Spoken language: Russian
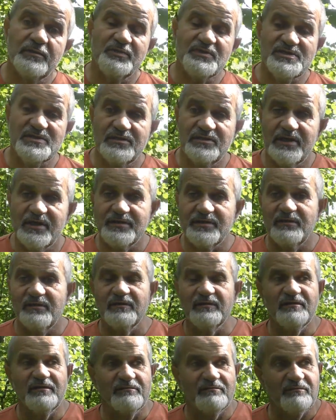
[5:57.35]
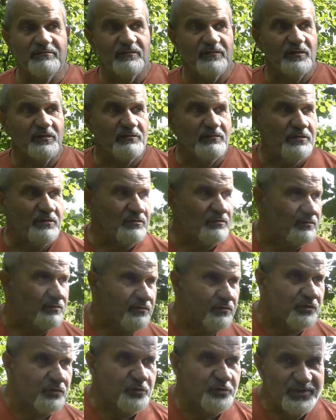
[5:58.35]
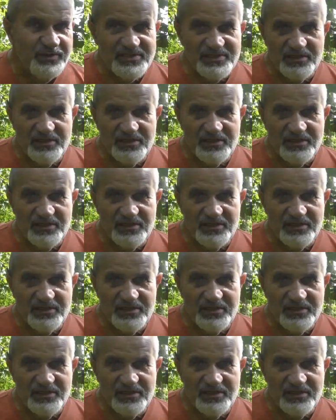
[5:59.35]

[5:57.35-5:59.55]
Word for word: посылать, рубли